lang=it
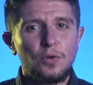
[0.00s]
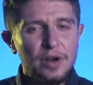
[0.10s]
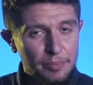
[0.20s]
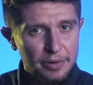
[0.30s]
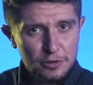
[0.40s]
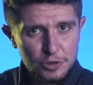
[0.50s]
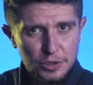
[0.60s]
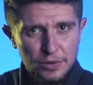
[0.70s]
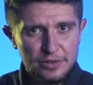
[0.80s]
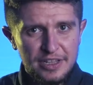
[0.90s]
Un
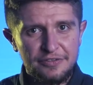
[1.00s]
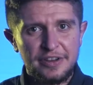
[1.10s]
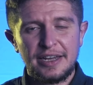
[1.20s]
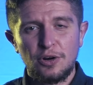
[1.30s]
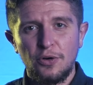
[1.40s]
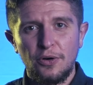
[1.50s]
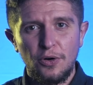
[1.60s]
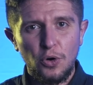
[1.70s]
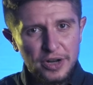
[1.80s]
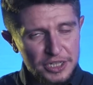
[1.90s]
approccio
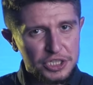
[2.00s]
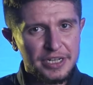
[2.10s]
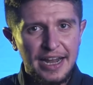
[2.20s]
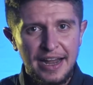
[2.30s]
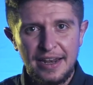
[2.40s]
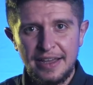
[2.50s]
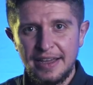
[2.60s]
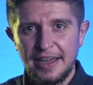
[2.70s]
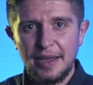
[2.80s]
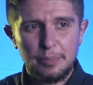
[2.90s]
davvero
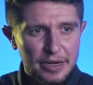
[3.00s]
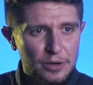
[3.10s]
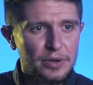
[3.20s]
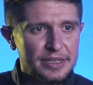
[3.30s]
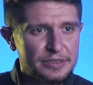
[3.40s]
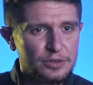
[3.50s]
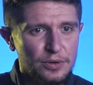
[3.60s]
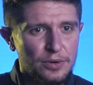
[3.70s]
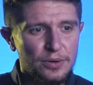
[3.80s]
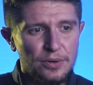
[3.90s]
originale e per
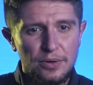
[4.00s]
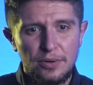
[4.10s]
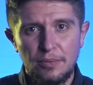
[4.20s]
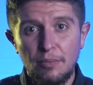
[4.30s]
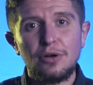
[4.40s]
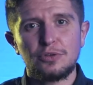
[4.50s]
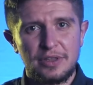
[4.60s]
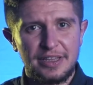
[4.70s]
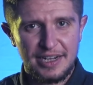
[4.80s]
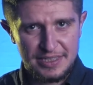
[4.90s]
questo molto
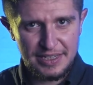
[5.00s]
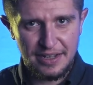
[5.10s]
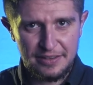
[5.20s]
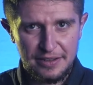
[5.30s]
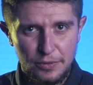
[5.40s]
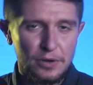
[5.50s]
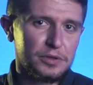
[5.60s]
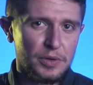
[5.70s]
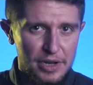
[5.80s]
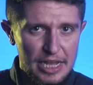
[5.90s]
interessante, quello
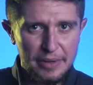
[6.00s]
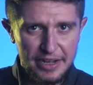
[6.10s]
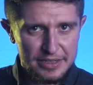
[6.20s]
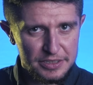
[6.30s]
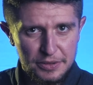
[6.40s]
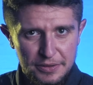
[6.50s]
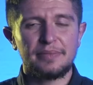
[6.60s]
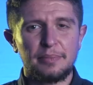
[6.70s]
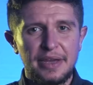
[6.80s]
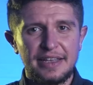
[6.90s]
di William Eggleston.
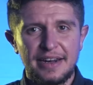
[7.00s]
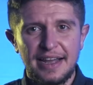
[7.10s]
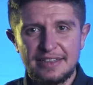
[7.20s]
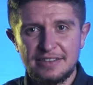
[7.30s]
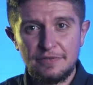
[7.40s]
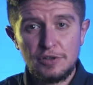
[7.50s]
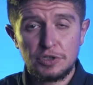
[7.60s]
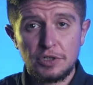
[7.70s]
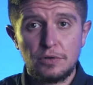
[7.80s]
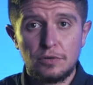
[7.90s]
Bene ragazzi, il video
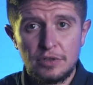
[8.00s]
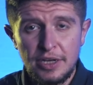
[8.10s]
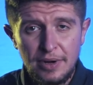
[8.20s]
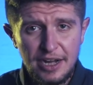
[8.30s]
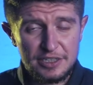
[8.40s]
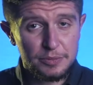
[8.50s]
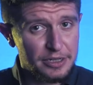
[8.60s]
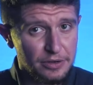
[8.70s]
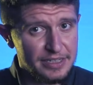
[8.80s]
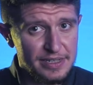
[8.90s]
si conclude qua,
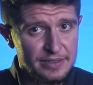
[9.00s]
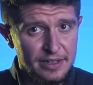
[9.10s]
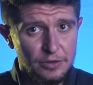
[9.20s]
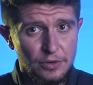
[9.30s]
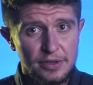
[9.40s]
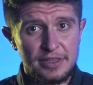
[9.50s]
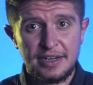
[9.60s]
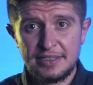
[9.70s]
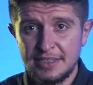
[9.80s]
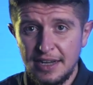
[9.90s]
spero che sia stato
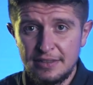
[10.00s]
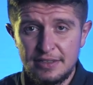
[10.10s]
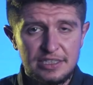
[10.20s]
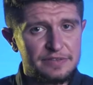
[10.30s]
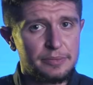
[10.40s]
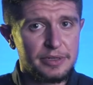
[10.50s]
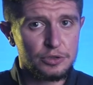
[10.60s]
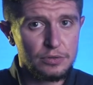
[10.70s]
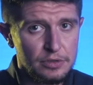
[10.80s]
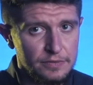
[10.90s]
interessante, se vi è
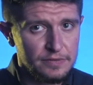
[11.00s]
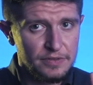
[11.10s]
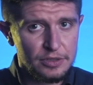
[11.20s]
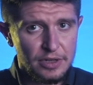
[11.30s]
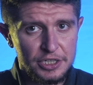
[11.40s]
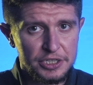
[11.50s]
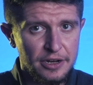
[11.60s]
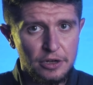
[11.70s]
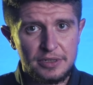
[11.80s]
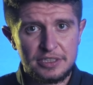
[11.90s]
piaciuto vi invito a
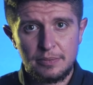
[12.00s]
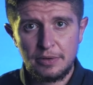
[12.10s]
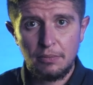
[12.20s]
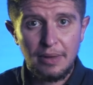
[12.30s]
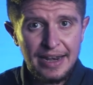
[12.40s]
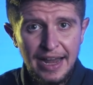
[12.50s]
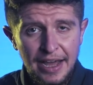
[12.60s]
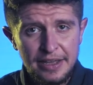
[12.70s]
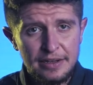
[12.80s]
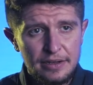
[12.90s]
lasciare come sempre un bel
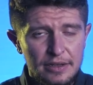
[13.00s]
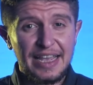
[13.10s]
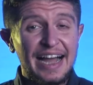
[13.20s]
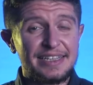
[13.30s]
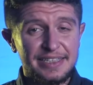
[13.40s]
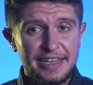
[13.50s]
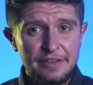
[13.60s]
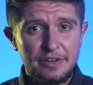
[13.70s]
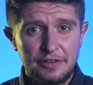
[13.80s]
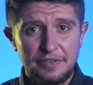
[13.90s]
like, a
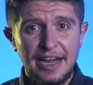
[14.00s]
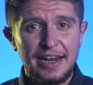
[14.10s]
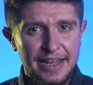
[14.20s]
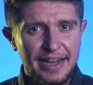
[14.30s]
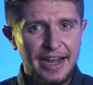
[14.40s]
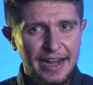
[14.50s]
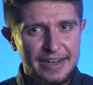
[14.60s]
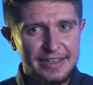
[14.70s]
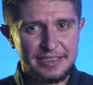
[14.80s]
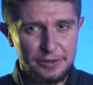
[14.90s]
iscrivervi al
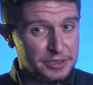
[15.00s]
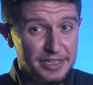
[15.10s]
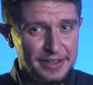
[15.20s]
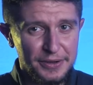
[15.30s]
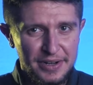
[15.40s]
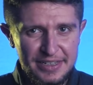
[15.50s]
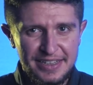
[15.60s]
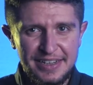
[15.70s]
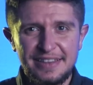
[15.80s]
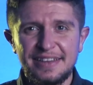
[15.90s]
canale se non siete ancora
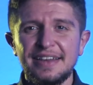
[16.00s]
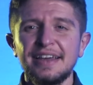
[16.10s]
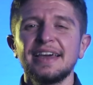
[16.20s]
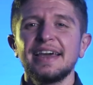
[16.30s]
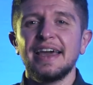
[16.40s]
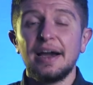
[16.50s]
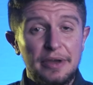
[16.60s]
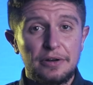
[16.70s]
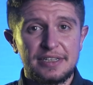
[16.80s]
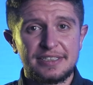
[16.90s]
iscritti a me
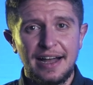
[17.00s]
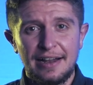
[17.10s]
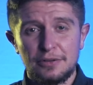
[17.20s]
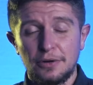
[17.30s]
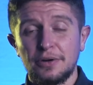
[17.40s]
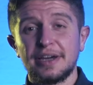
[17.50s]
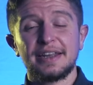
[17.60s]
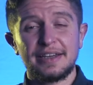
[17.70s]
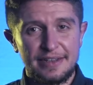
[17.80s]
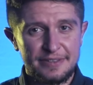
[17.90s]
non resta altro che
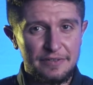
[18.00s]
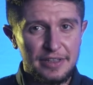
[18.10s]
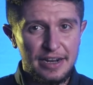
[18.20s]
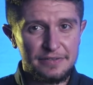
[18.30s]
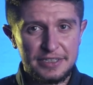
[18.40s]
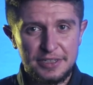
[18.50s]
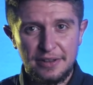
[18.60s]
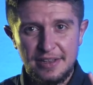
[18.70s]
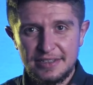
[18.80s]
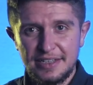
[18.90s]
ringraziarvi della
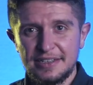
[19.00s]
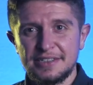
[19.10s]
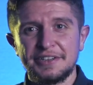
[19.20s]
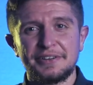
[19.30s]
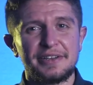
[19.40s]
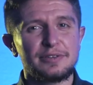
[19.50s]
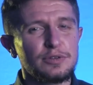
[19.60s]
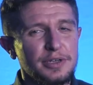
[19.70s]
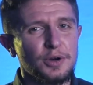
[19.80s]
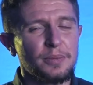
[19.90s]
visione, dell'iscrizione, di
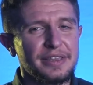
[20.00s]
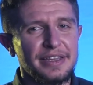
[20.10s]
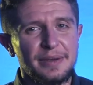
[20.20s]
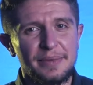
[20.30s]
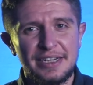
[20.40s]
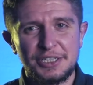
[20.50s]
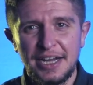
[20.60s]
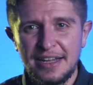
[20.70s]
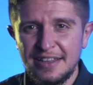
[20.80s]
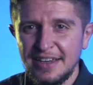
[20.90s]
tutti i commenti che mi
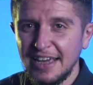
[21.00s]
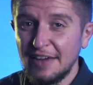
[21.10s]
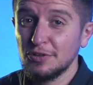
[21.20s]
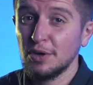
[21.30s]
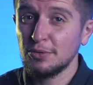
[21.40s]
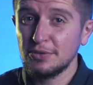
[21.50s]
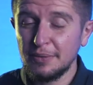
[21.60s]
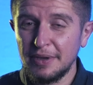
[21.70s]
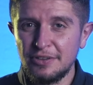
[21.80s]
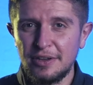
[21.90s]
lasciate e vi do
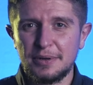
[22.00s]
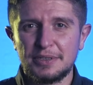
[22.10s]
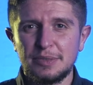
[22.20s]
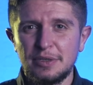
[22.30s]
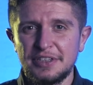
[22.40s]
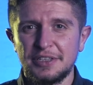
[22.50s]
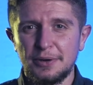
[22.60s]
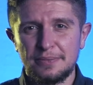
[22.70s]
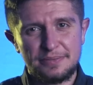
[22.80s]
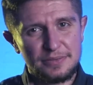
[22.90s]
appuntamento ai prossimi video.
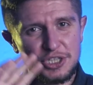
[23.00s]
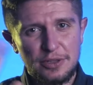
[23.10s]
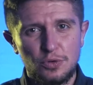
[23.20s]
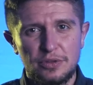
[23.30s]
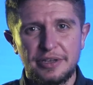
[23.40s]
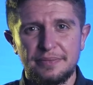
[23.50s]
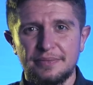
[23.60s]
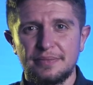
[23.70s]
Ciao a tutti!